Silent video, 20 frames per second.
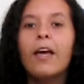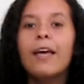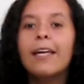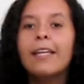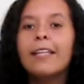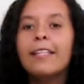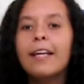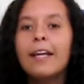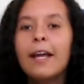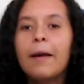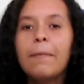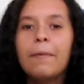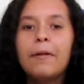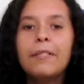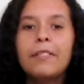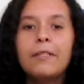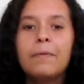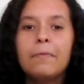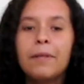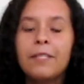E terá a
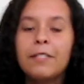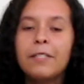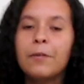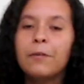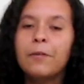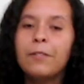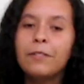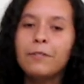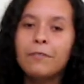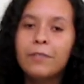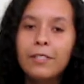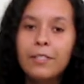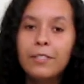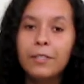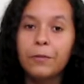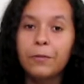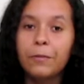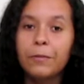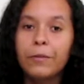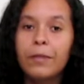participação de
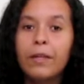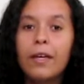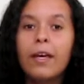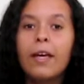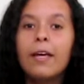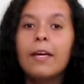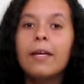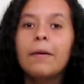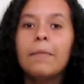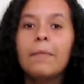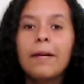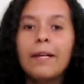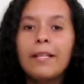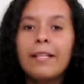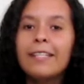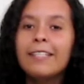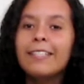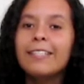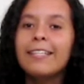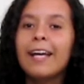Ivanzinho. E para
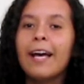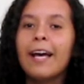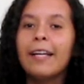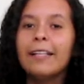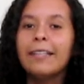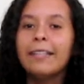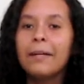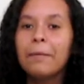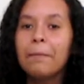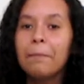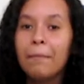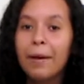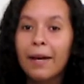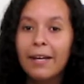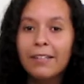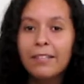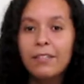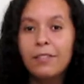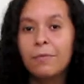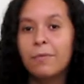deixar ainda
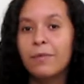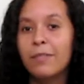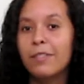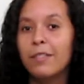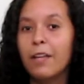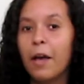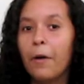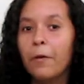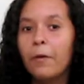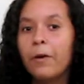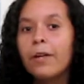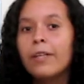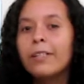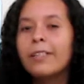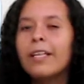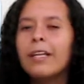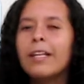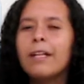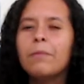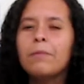mais especial,
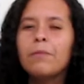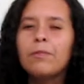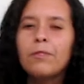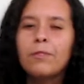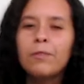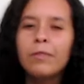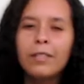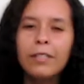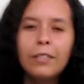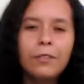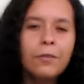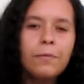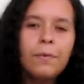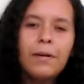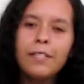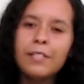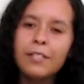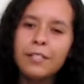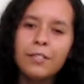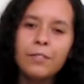teremos um lindo
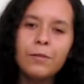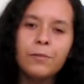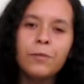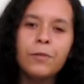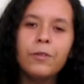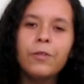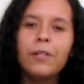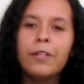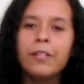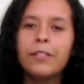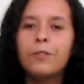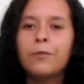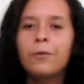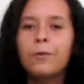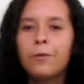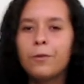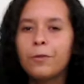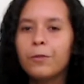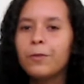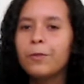batismo durante o
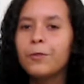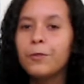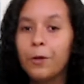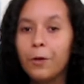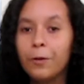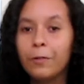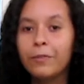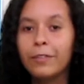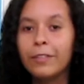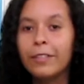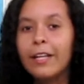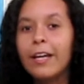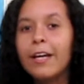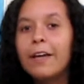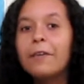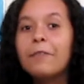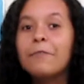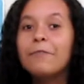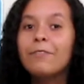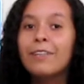culto jovem.
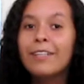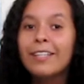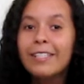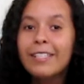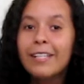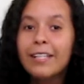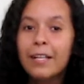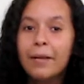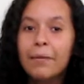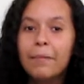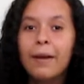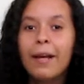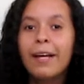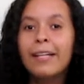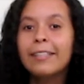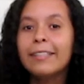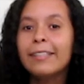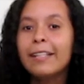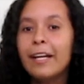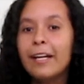Vinha celebrar
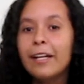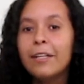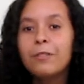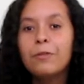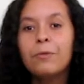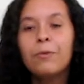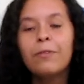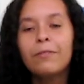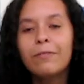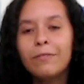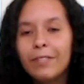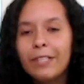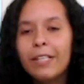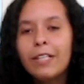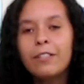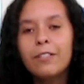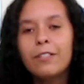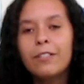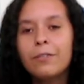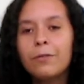a entrega de uma
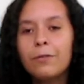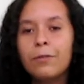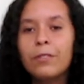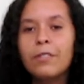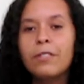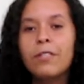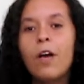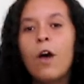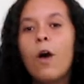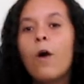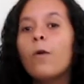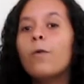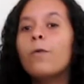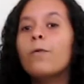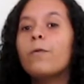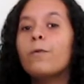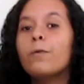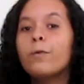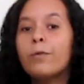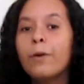vida a Jesus.
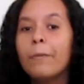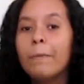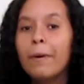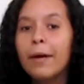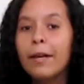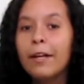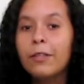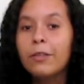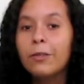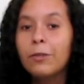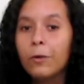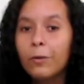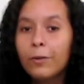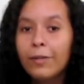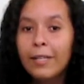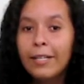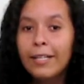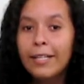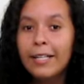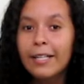O culto é para
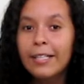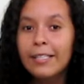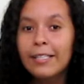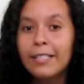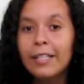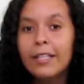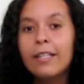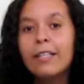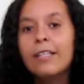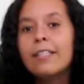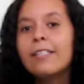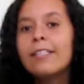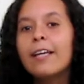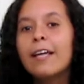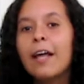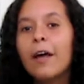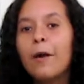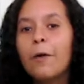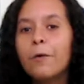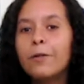toda a igreja e
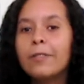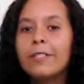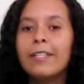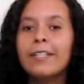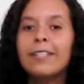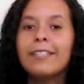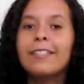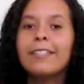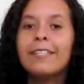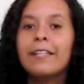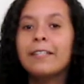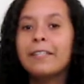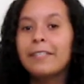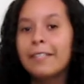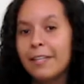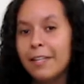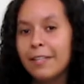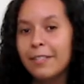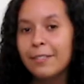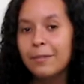será hoje às
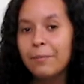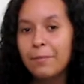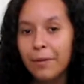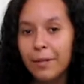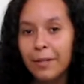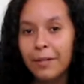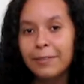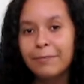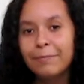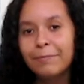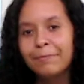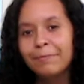16h30.